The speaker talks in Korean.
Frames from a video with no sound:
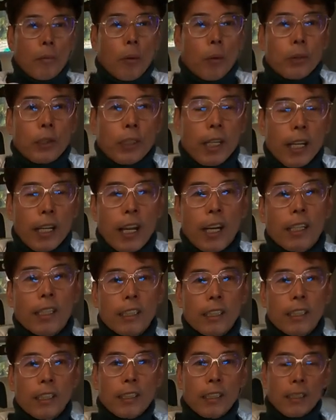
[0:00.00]
본
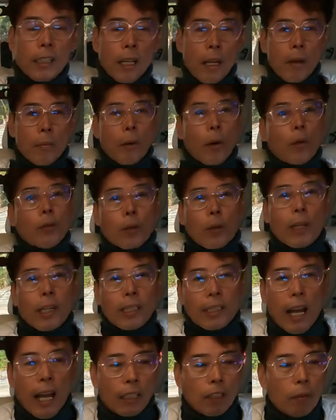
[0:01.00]
차량은
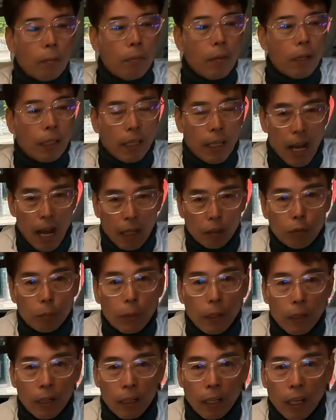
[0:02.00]
평소에는 다섯 명이 아주
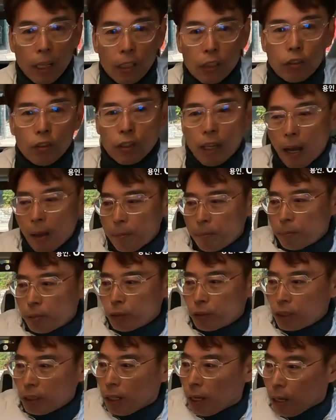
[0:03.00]
편하게 그 중에 한
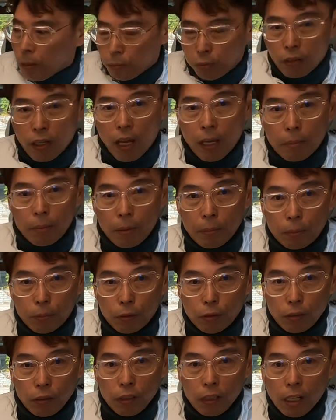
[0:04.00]
분은 VIP
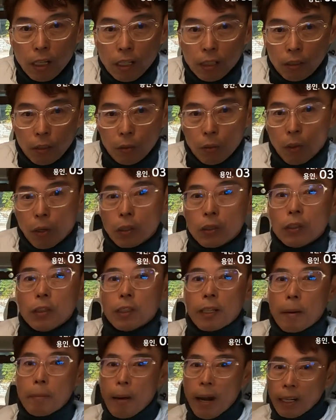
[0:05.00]
분 그리고
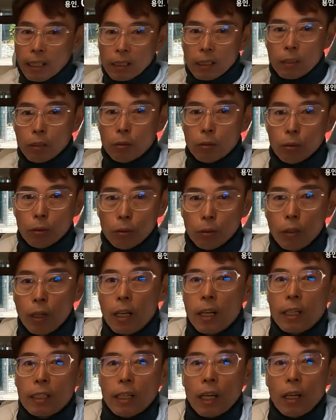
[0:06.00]
어쩌다 8인승으로도
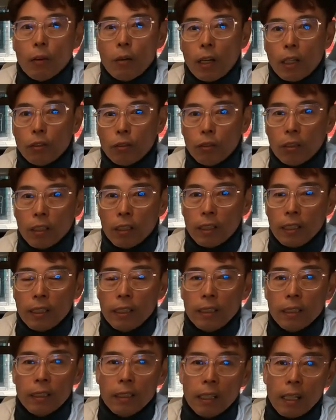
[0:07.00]
사용할 수
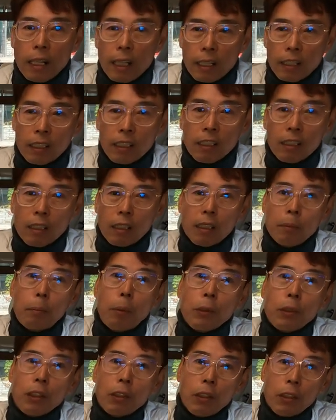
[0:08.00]
있는 시트
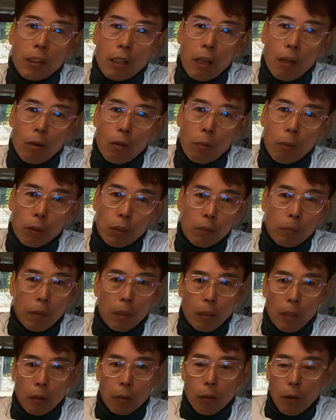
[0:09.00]
포지션이라고
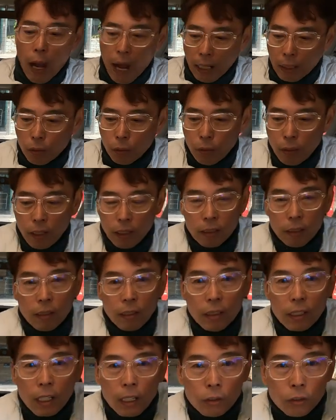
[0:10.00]
보시면 되고
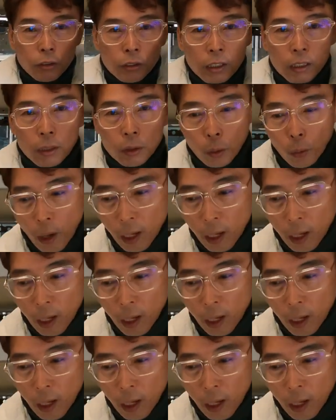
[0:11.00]
아트원에서 튜닝을